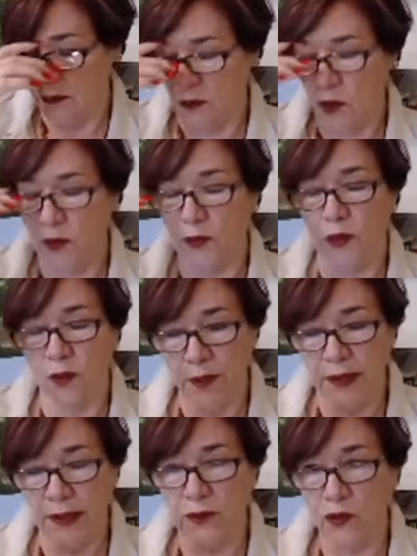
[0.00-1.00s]
cuerpo
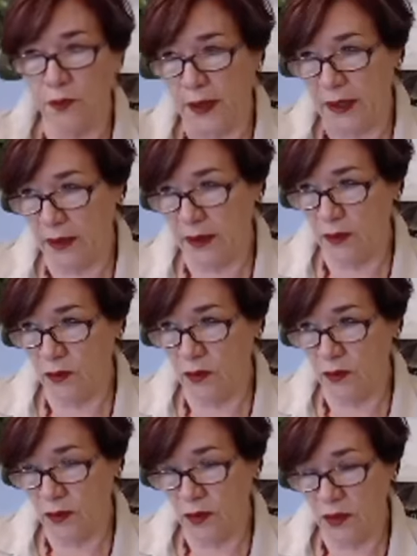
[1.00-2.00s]
completo, país de
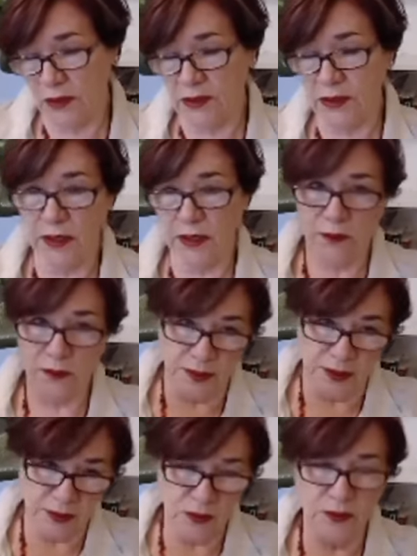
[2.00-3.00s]
donde nacieron,
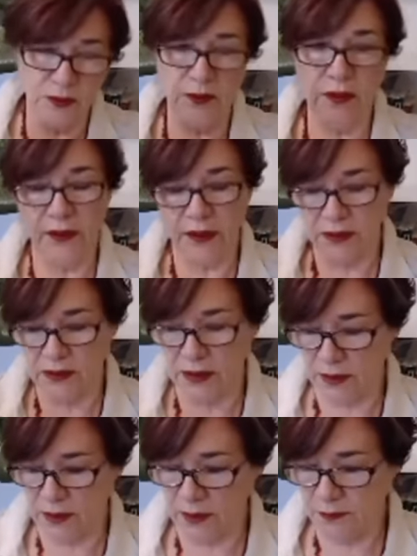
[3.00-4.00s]
país donde viven,
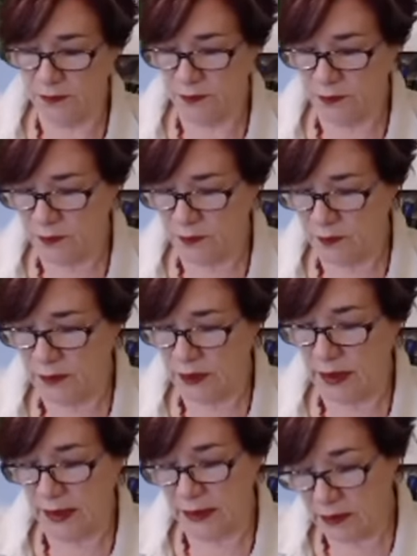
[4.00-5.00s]
etcétera
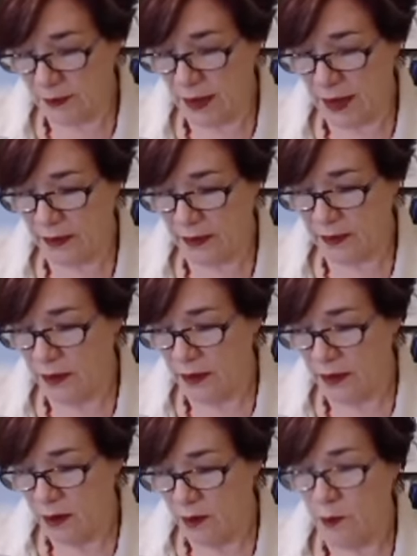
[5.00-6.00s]
cara tapada,
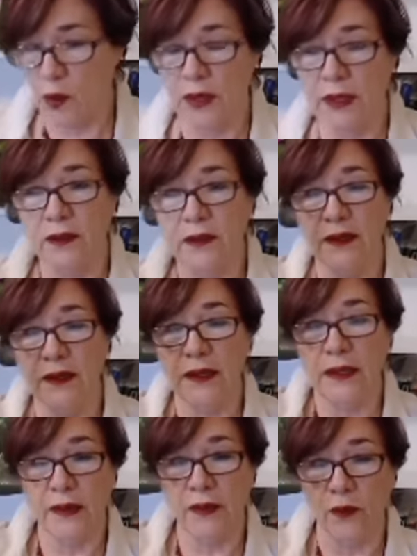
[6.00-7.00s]
ponen
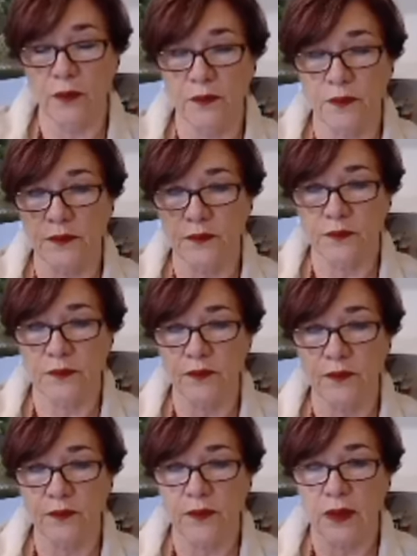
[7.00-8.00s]
hígado.
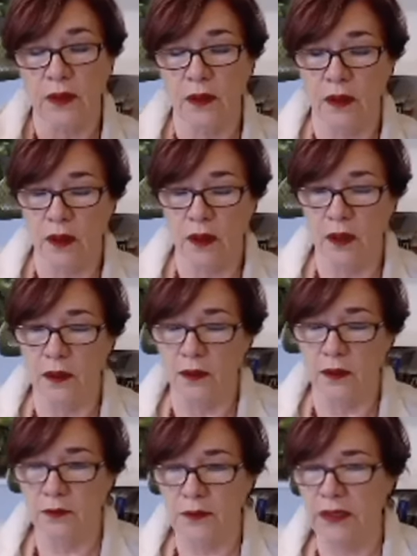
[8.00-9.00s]

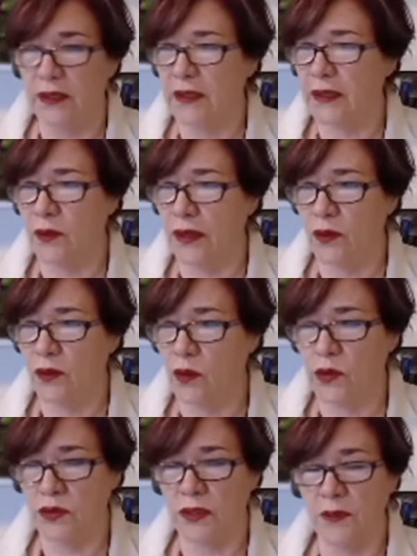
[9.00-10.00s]
Um, y creo que hay dos
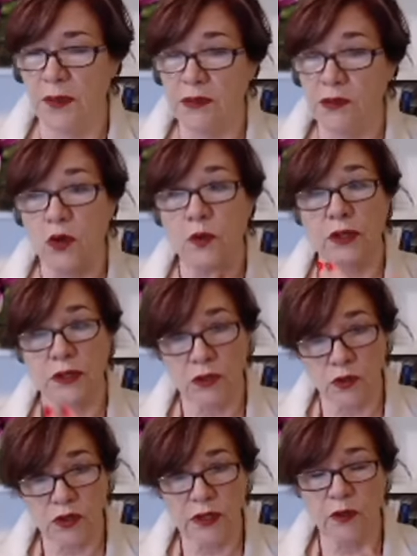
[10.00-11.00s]
cosas más, cómo están sus